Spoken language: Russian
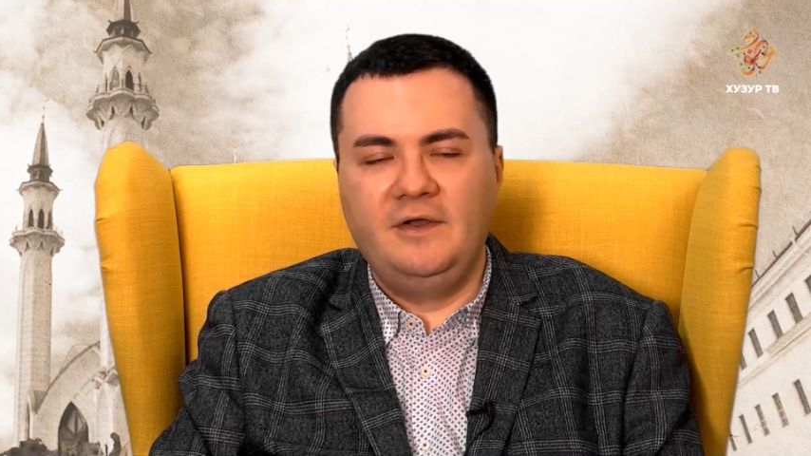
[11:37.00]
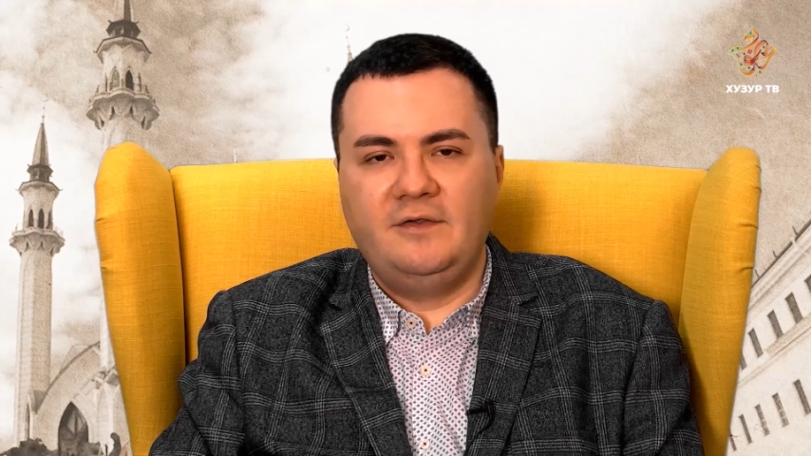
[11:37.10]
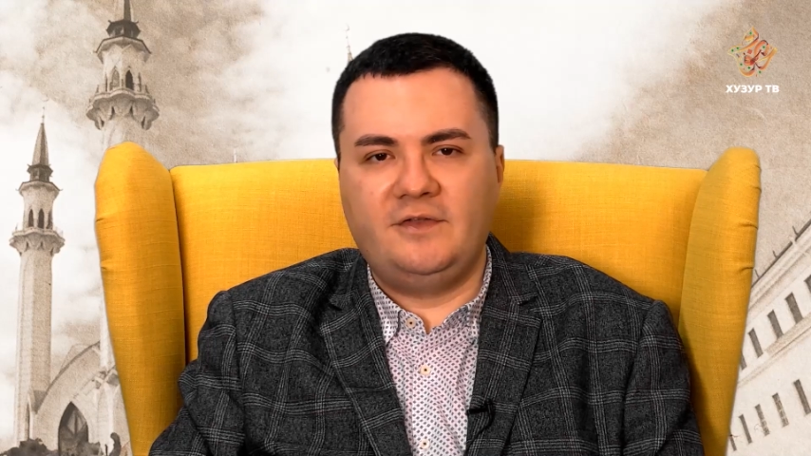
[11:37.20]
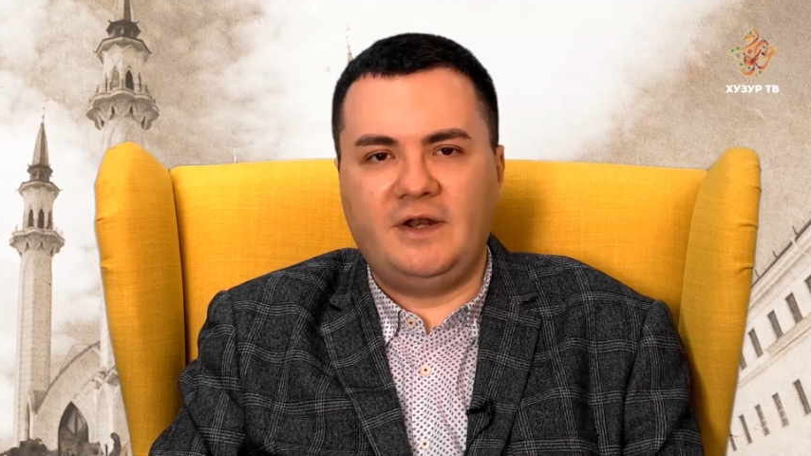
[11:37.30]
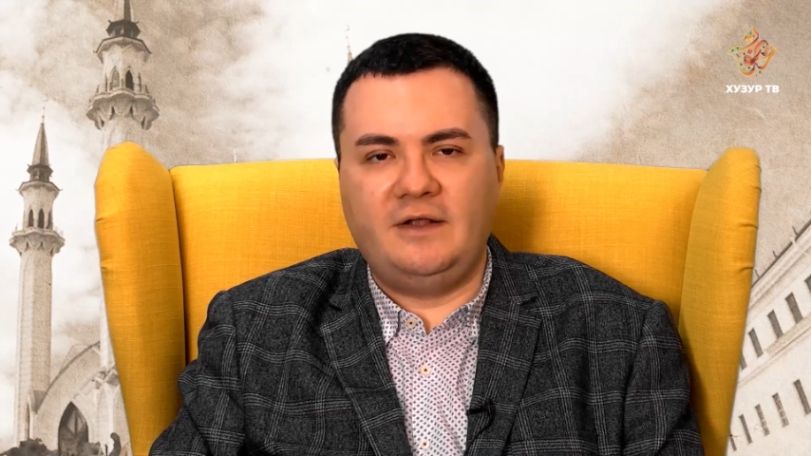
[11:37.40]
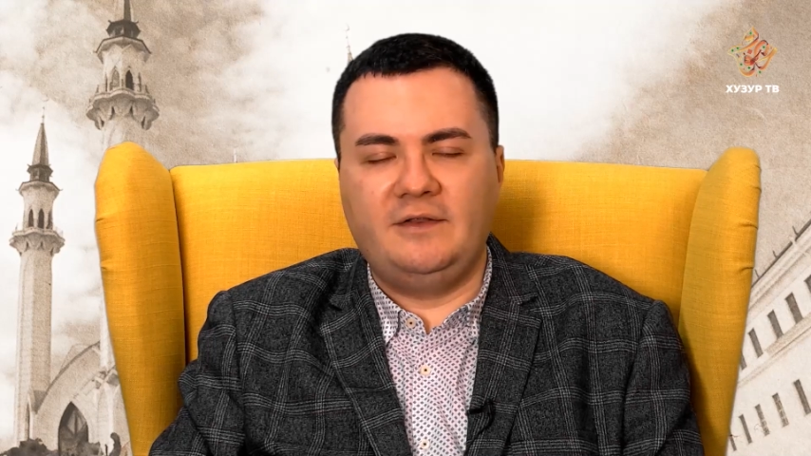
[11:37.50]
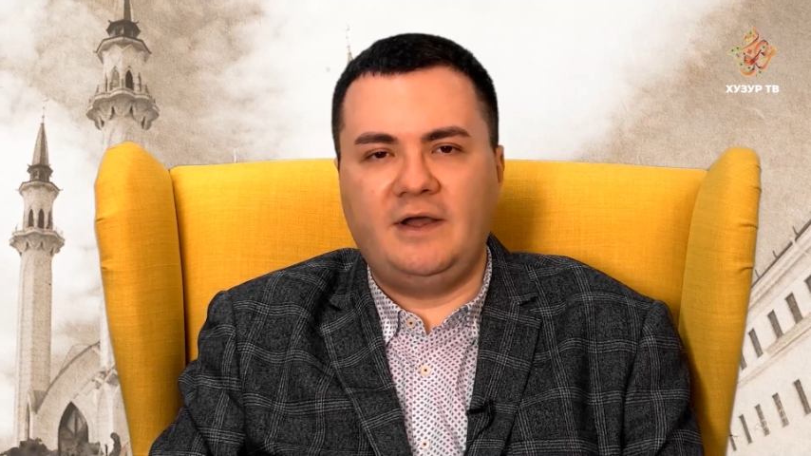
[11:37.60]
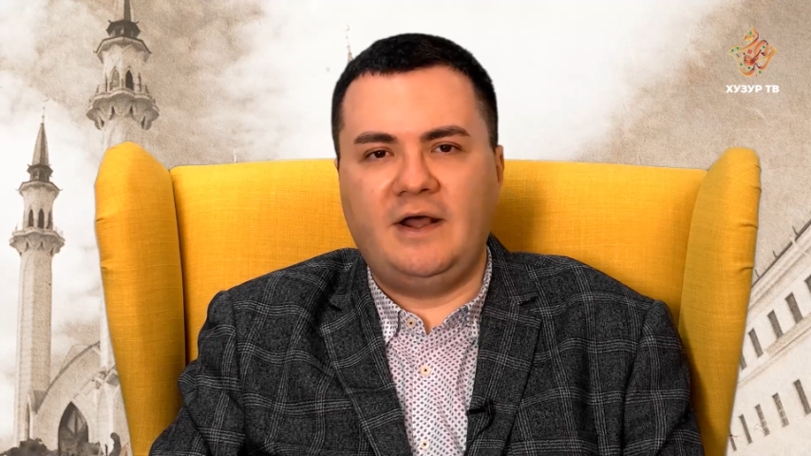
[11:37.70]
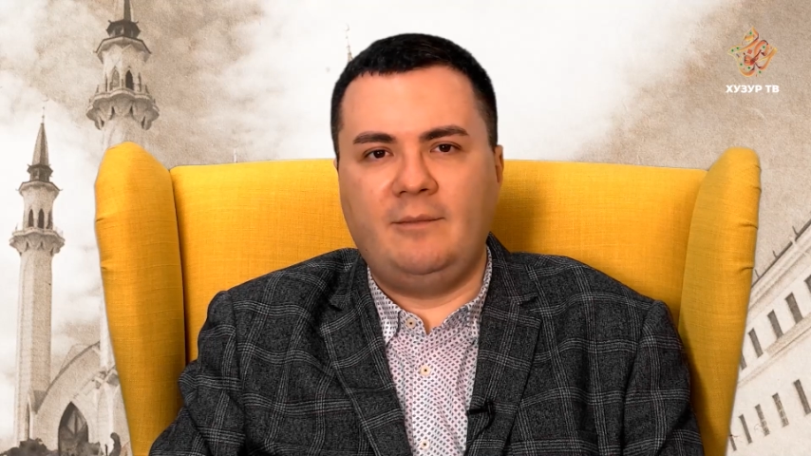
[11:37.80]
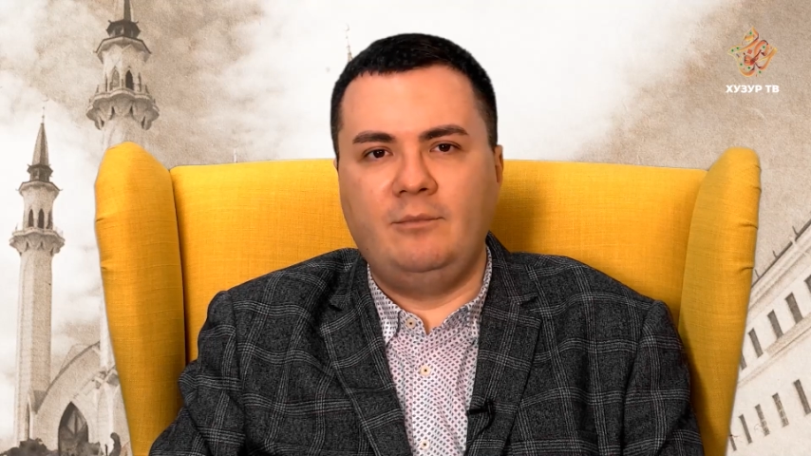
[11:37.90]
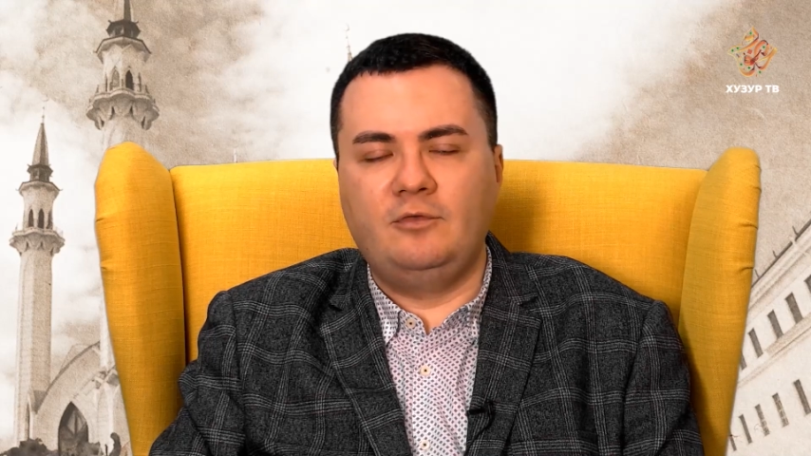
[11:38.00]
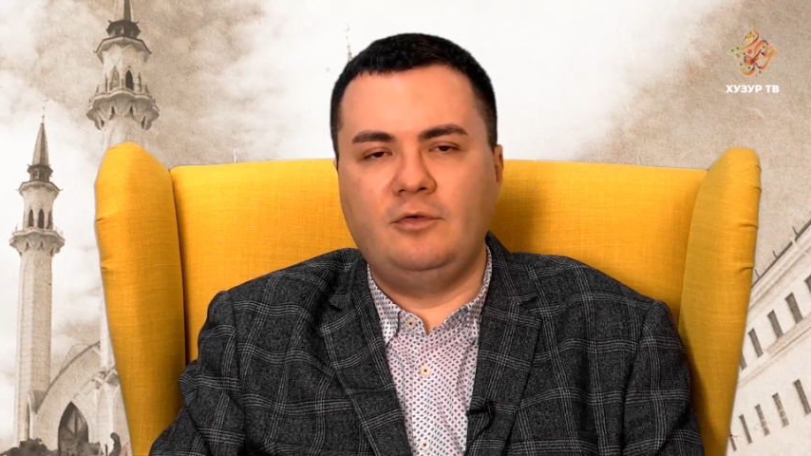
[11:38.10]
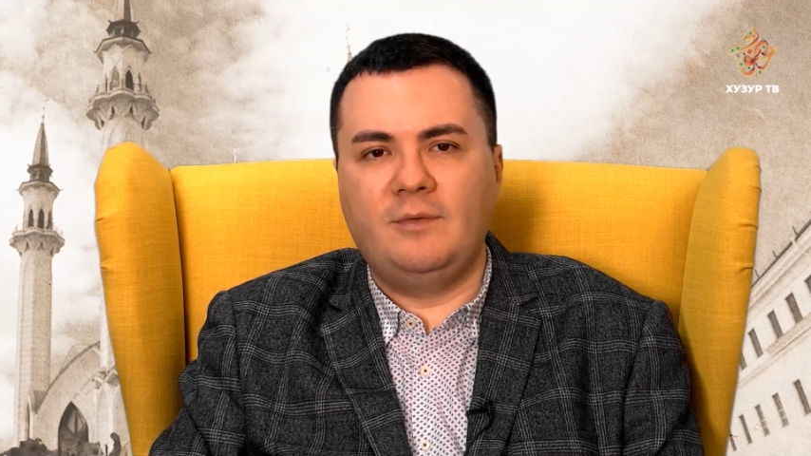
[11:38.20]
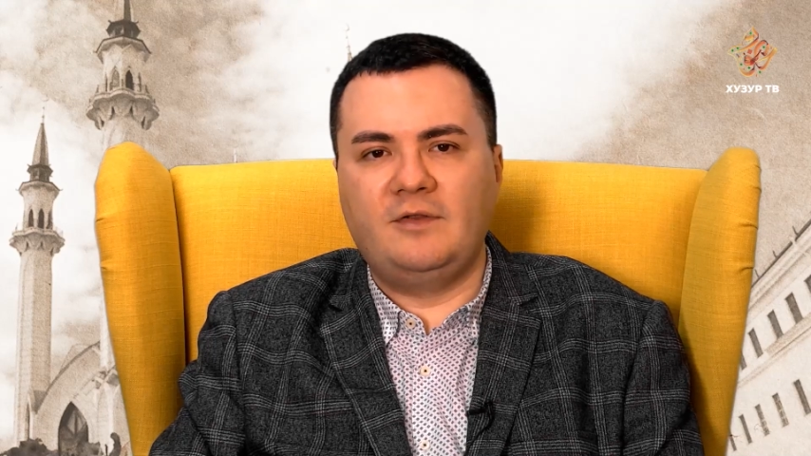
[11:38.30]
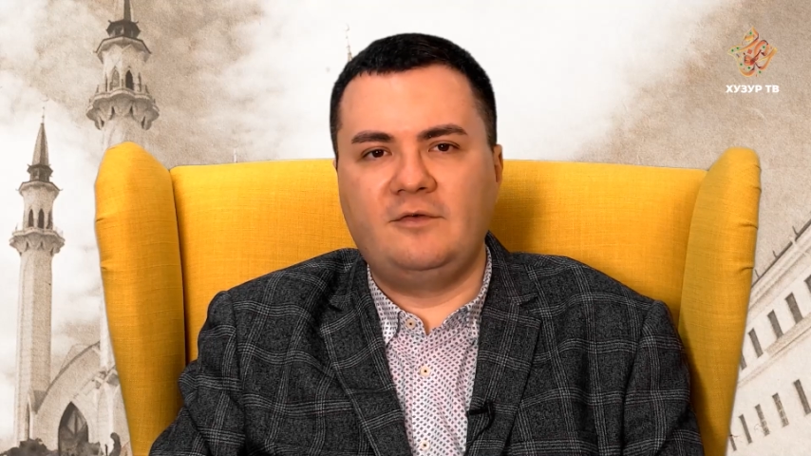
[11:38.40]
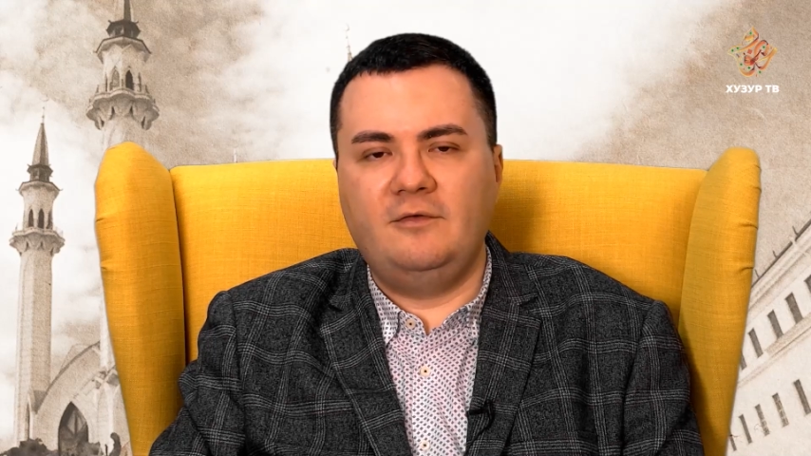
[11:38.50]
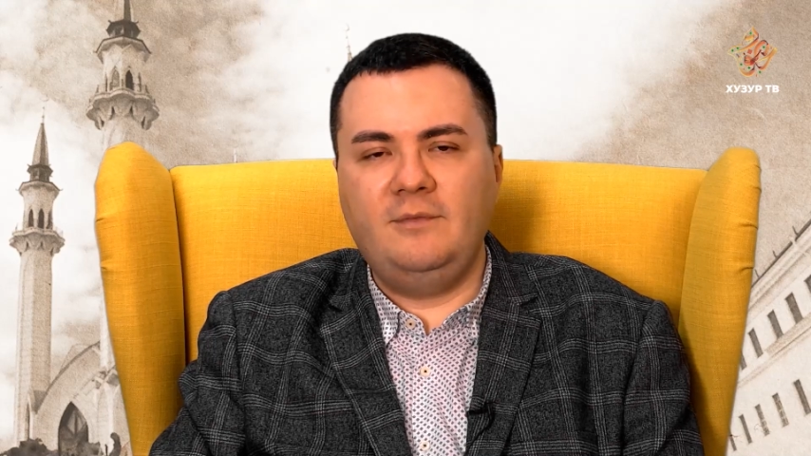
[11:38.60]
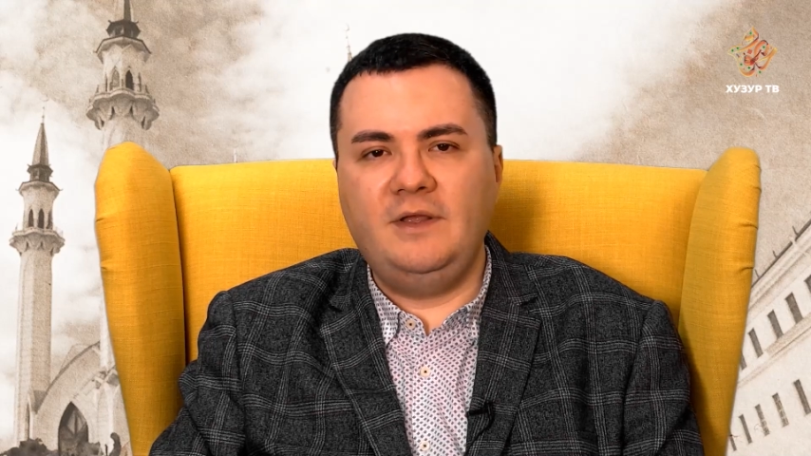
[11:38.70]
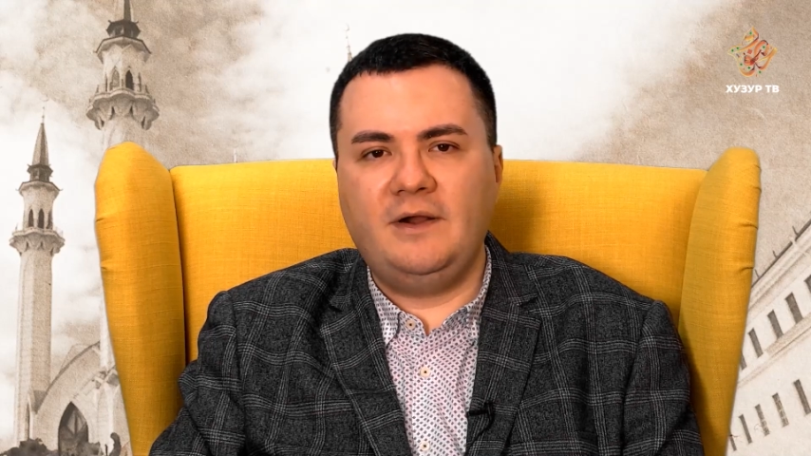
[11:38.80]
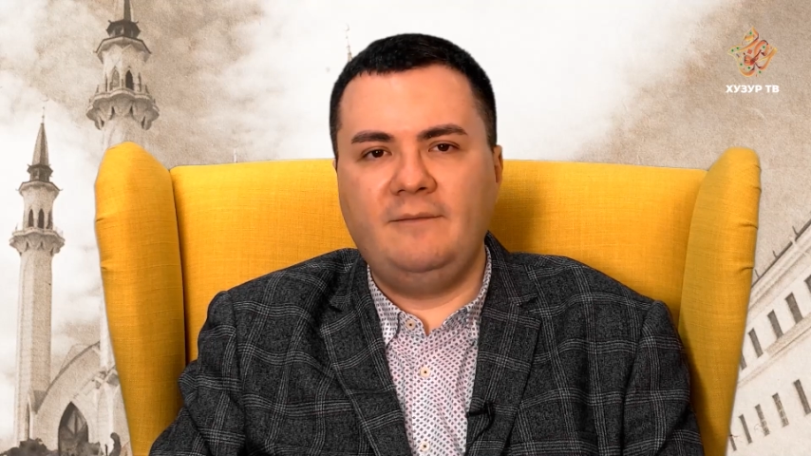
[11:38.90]
стран араб-мусульманского
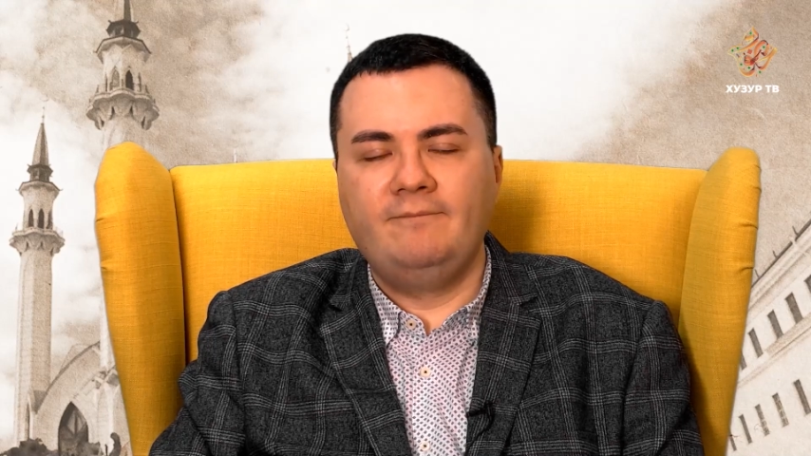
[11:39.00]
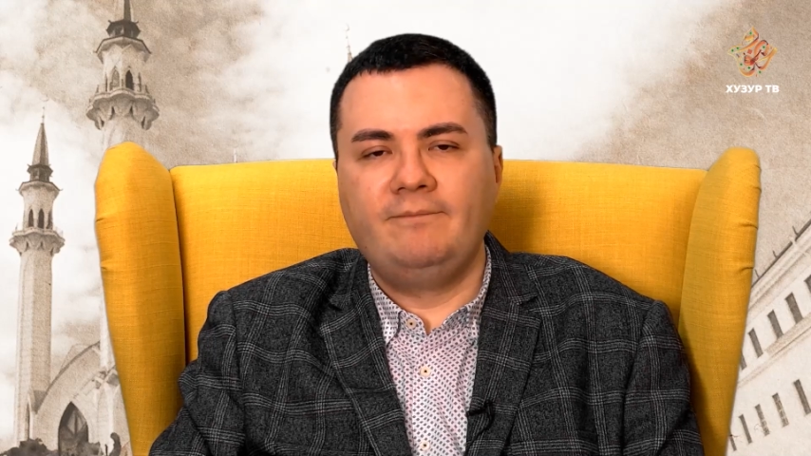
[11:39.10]
мира,